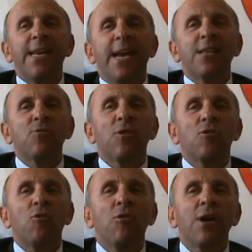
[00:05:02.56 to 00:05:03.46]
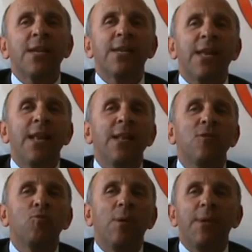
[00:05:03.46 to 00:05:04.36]
è nato ancora
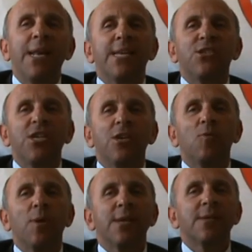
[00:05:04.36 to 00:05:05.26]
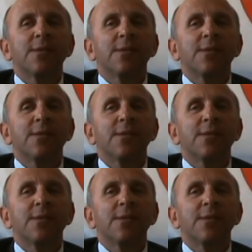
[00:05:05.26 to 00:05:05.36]
nel 2005.